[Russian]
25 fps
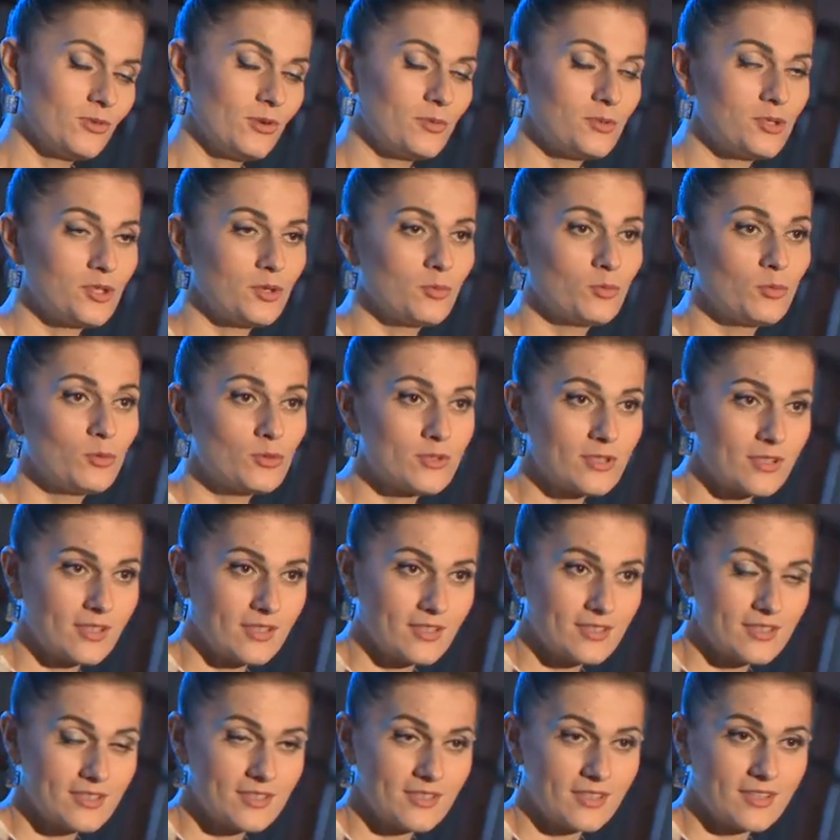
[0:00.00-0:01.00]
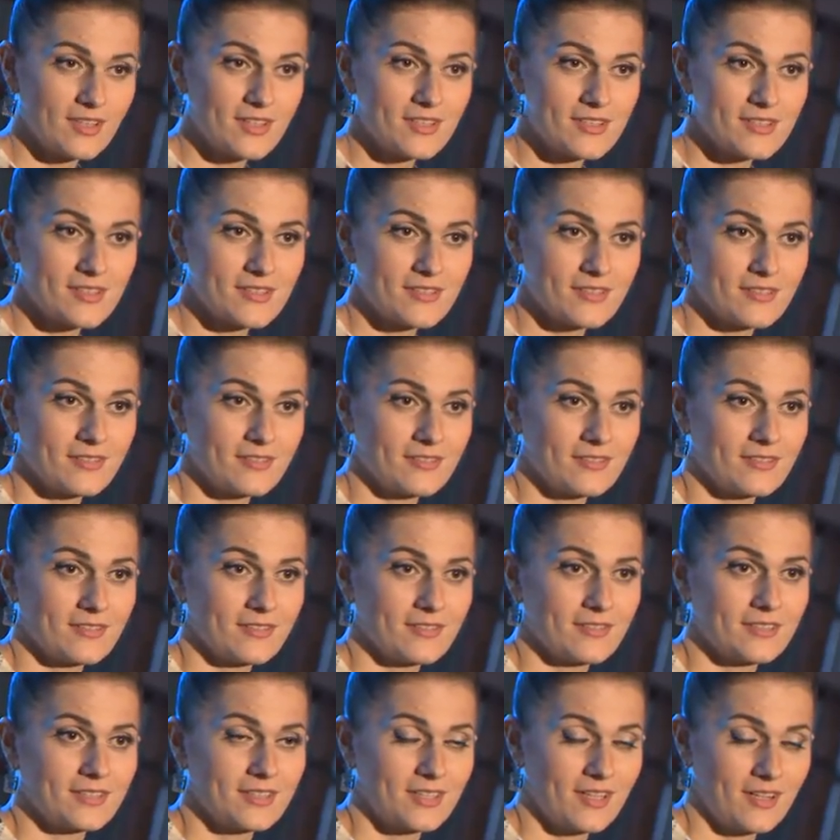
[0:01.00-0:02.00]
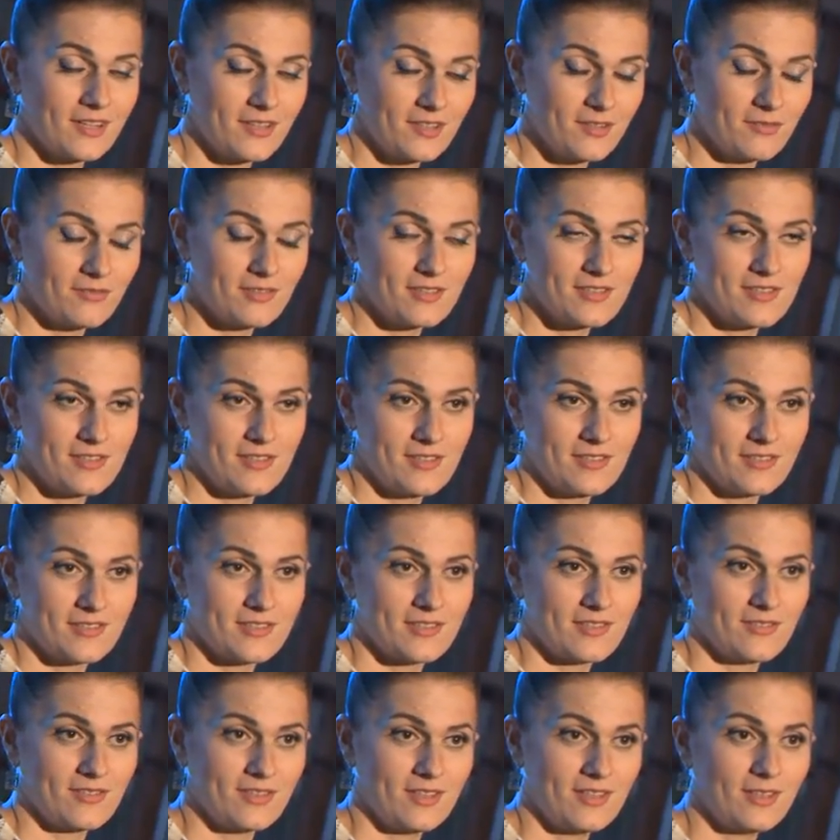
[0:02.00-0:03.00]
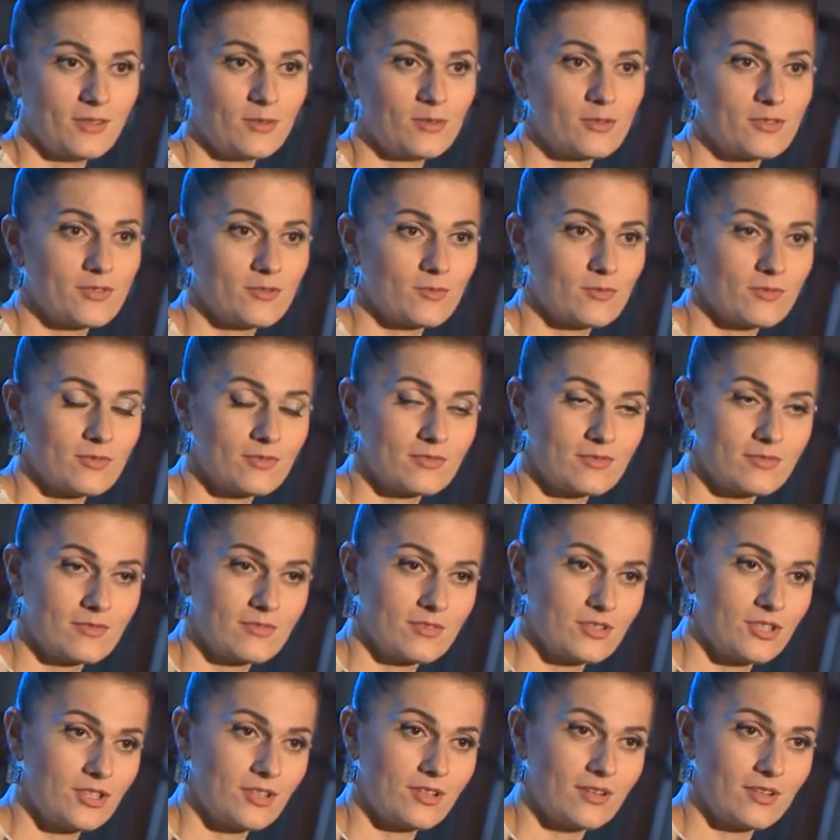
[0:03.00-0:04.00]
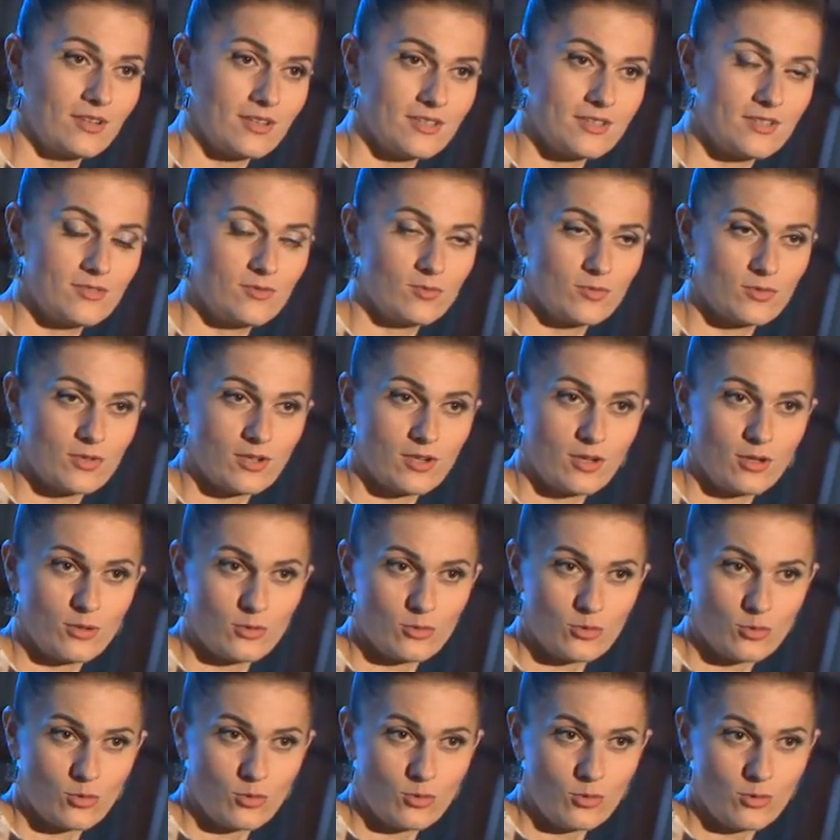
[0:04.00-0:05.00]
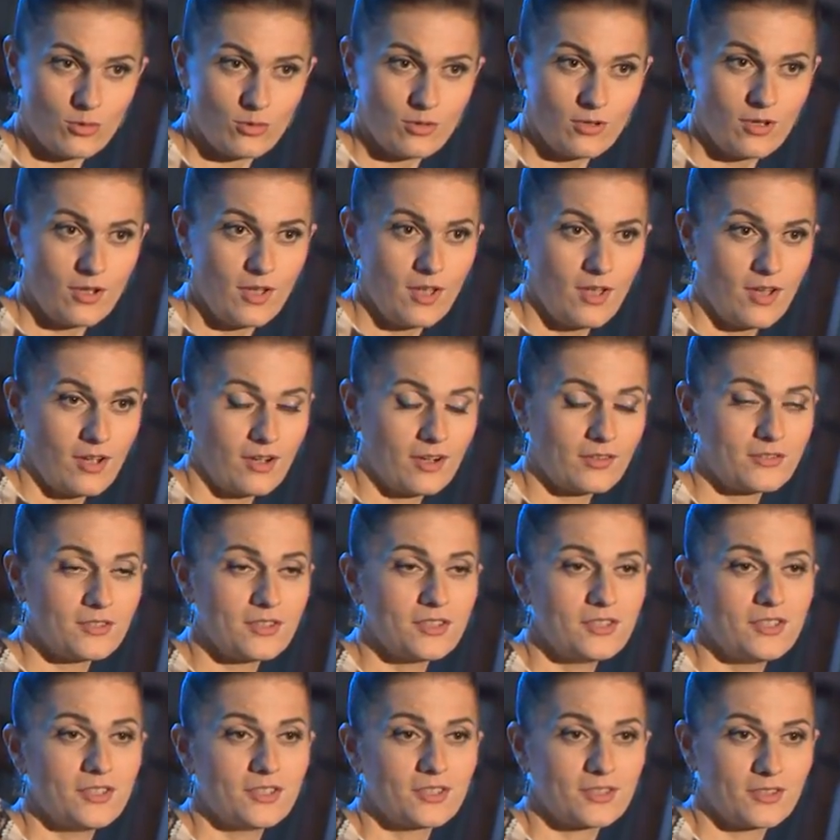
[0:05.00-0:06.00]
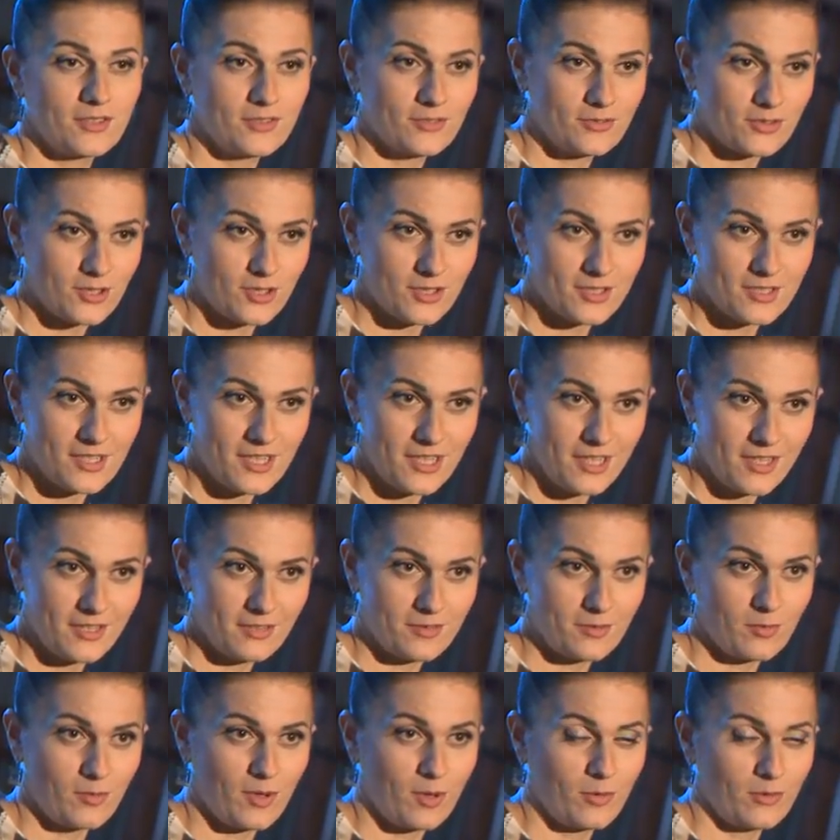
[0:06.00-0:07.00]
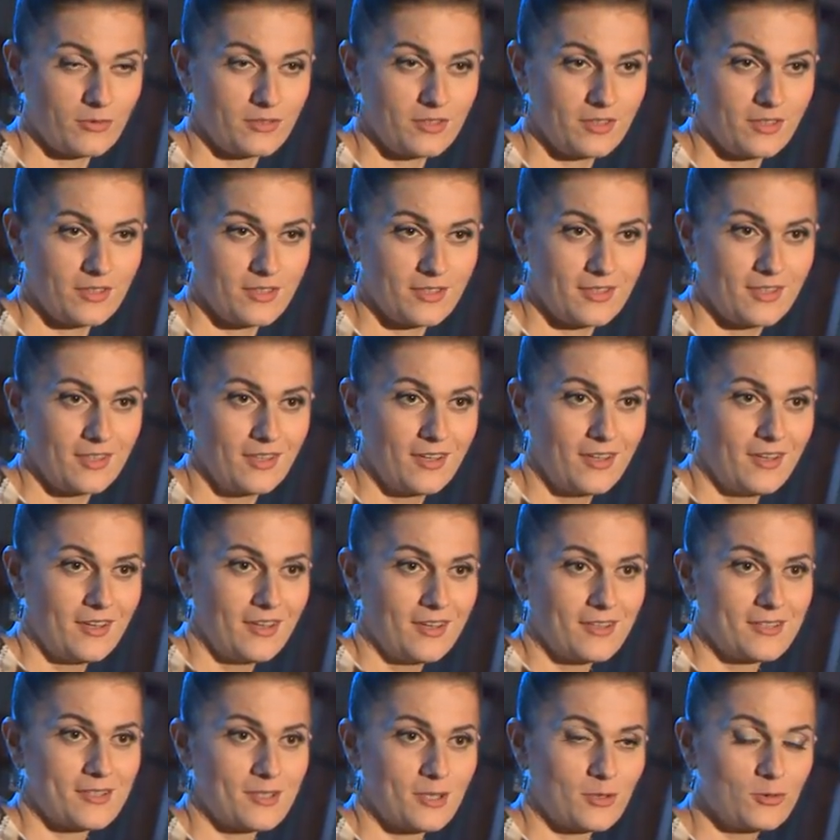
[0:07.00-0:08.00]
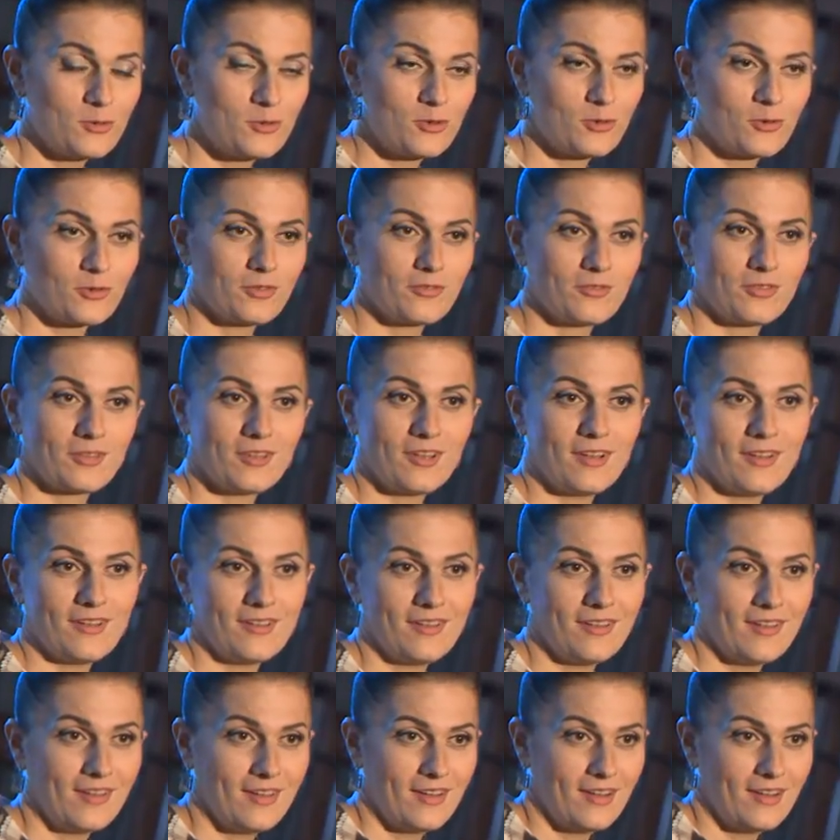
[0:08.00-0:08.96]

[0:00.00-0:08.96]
Вообще музыкой я занялась э, с раннего детства, да, то есть начала ходить в музыкальную школу, как все детки в 6 лет, мама взяла за ручку, отвела.